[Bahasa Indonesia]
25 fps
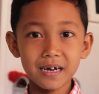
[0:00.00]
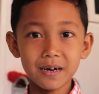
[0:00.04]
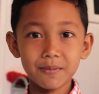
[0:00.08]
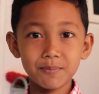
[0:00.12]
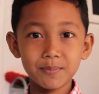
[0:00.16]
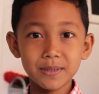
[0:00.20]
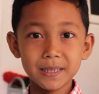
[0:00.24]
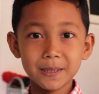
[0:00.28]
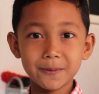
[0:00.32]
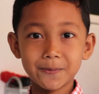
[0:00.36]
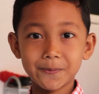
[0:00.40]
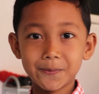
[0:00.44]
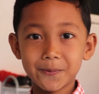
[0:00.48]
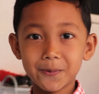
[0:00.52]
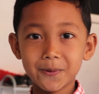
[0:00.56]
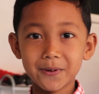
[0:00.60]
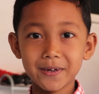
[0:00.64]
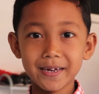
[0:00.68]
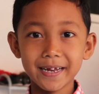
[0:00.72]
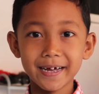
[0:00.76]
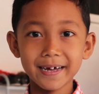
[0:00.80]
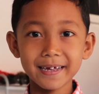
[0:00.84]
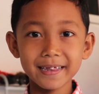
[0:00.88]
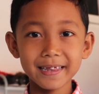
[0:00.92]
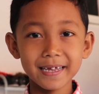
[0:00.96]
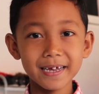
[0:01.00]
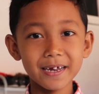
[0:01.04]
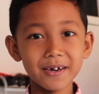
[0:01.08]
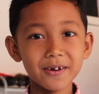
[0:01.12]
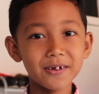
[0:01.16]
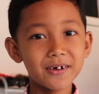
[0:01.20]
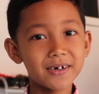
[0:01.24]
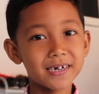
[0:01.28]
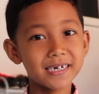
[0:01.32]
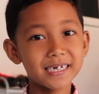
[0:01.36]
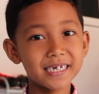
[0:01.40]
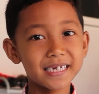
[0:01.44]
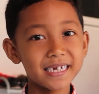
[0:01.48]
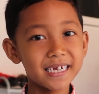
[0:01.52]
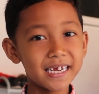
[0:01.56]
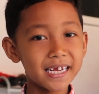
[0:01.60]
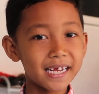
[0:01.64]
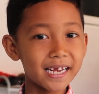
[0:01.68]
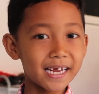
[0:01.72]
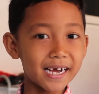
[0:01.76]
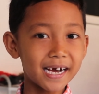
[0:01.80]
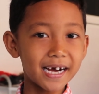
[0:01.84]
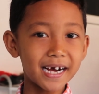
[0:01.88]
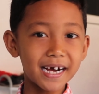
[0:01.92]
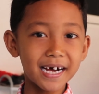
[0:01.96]
habis pulang tidur
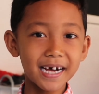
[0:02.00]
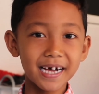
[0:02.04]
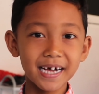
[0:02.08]
siang.